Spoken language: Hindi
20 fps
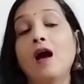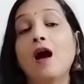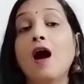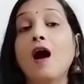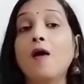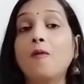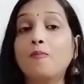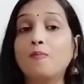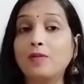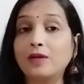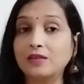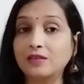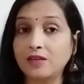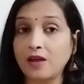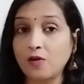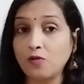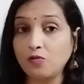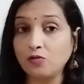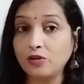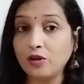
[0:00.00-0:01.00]
आप
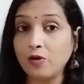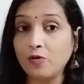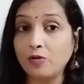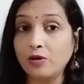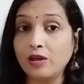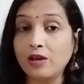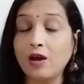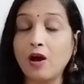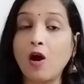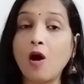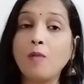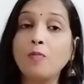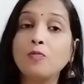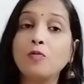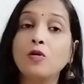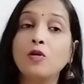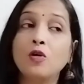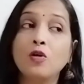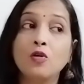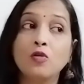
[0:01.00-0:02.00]
परेशान हो जाओगे आप
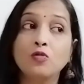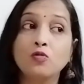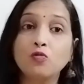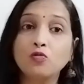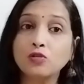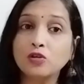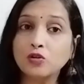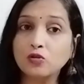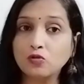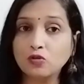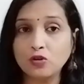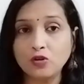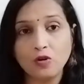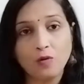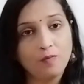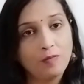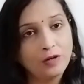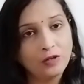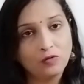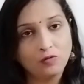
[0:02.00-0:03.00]
दूसरे दूसरे
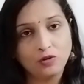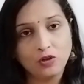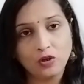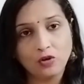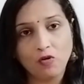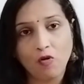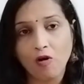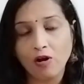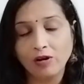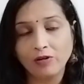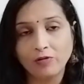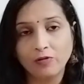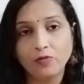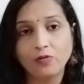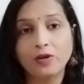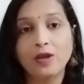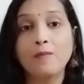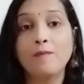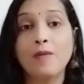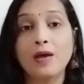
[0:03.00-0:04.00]
नंबर से उसे कॉल
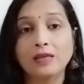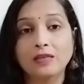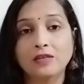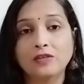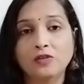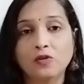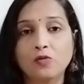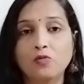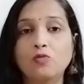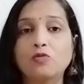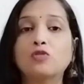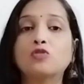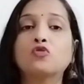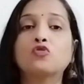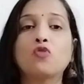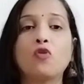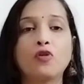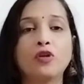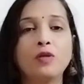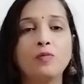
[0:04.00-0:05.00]
करोगे मैसेज करोगे
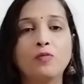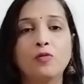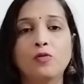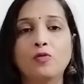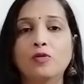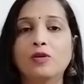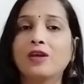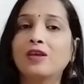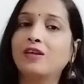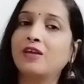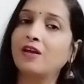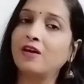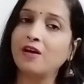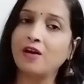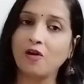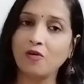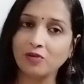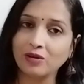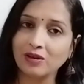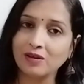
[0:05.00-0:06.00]
सॉरी बोलोगे
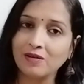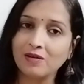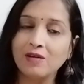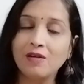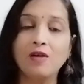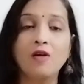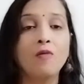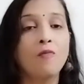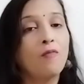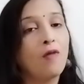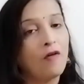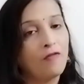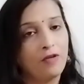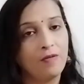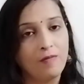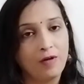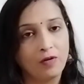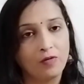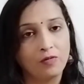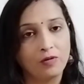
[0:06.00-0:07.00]
गिड़गड़ाओगे माफ़ी
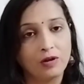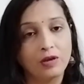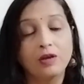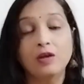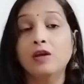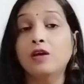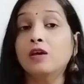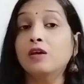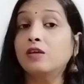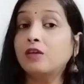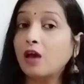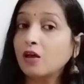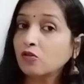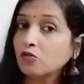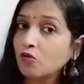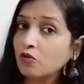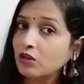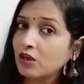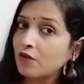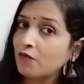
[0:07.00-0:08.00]
मांगोगे या
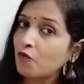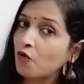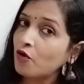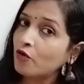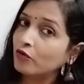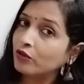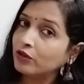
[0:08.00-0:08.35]
तो ये वो